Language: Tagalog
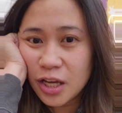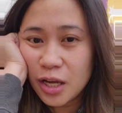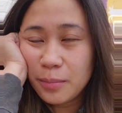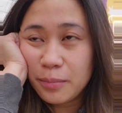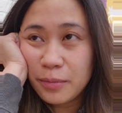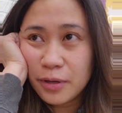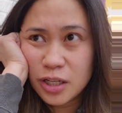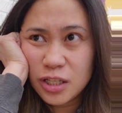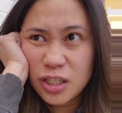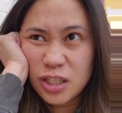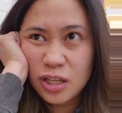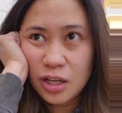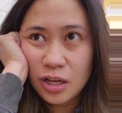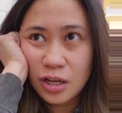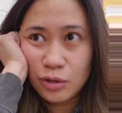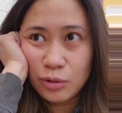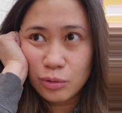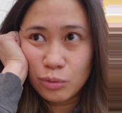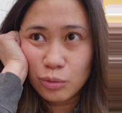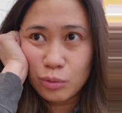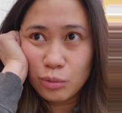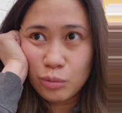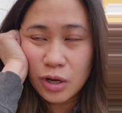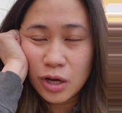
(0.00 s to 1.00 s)
Ikaw kasi
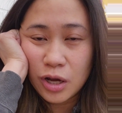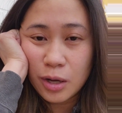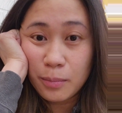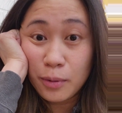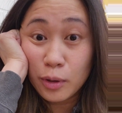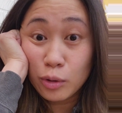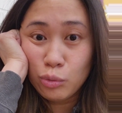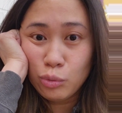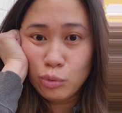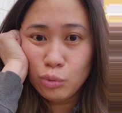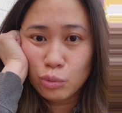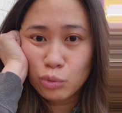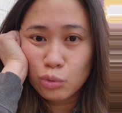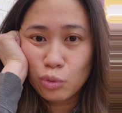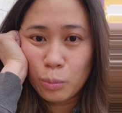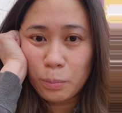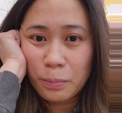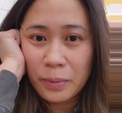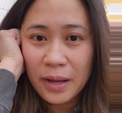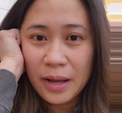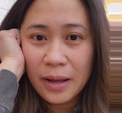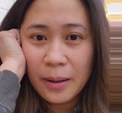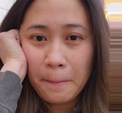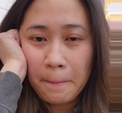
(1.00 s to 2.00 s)
ano, uh, ah, magluluto
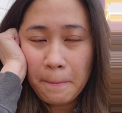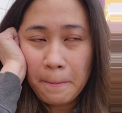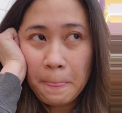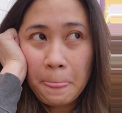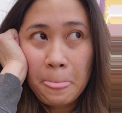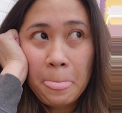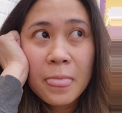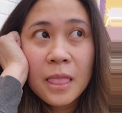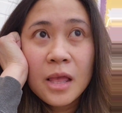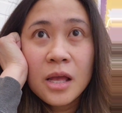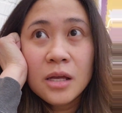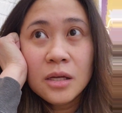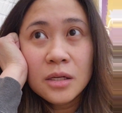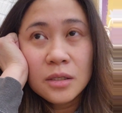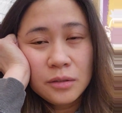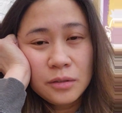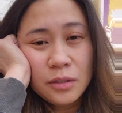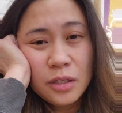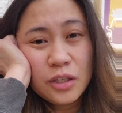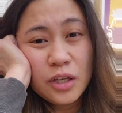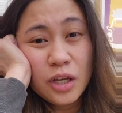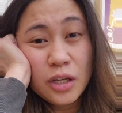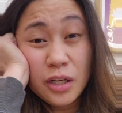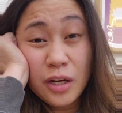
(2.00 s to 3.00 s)
pa
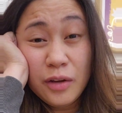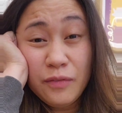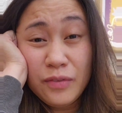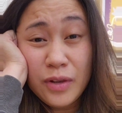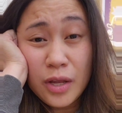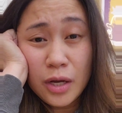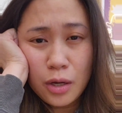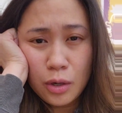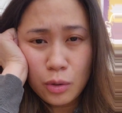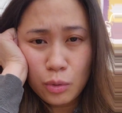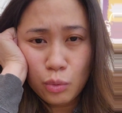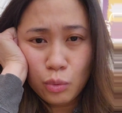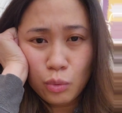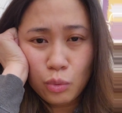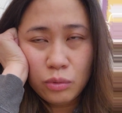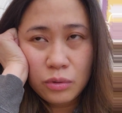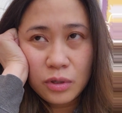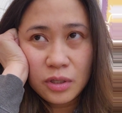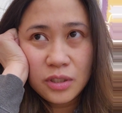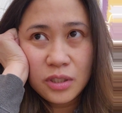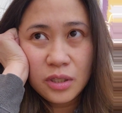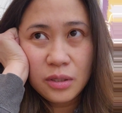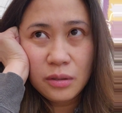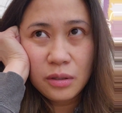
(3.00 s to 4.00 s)
nagkikrib lang ako
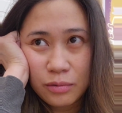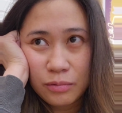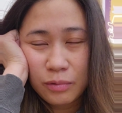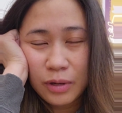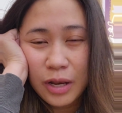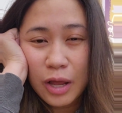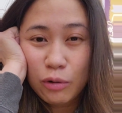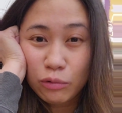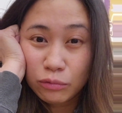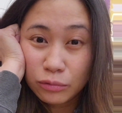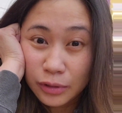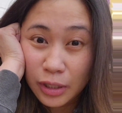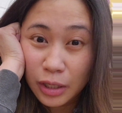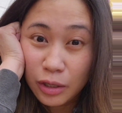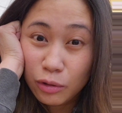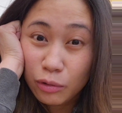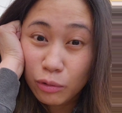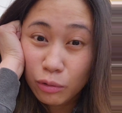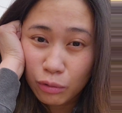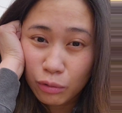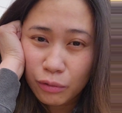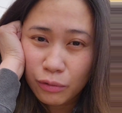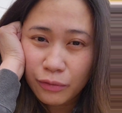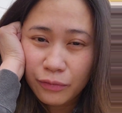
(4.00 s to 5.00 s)
kasi wala akong day
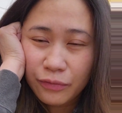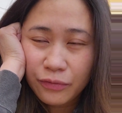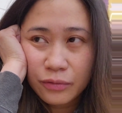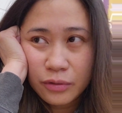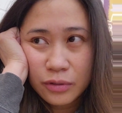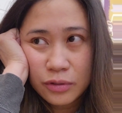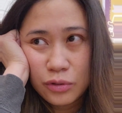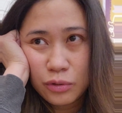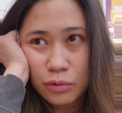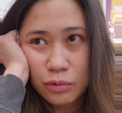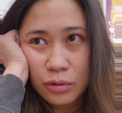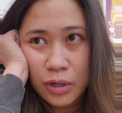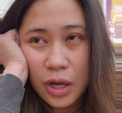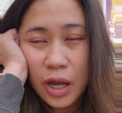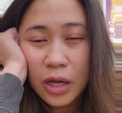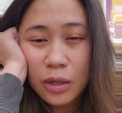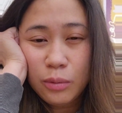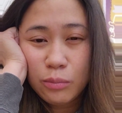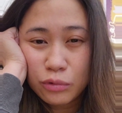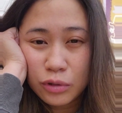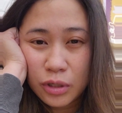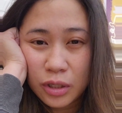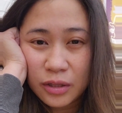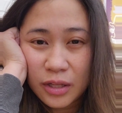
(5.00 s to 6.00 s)
off. So,
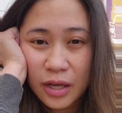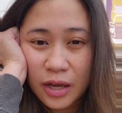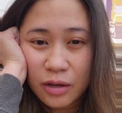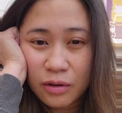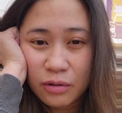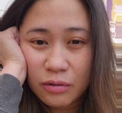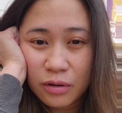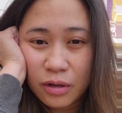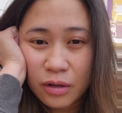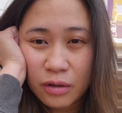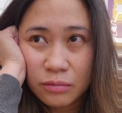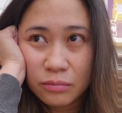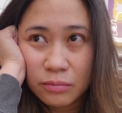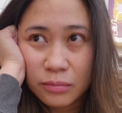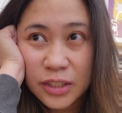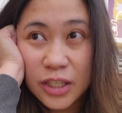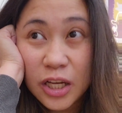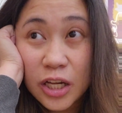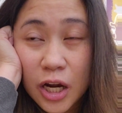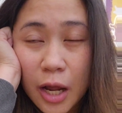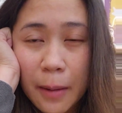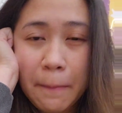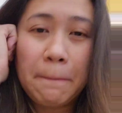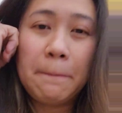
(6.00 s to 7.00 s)
kain muna tayo
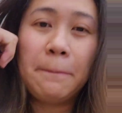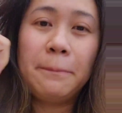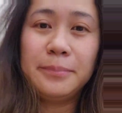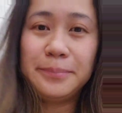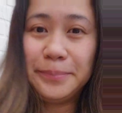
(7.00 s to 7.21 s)
masarap.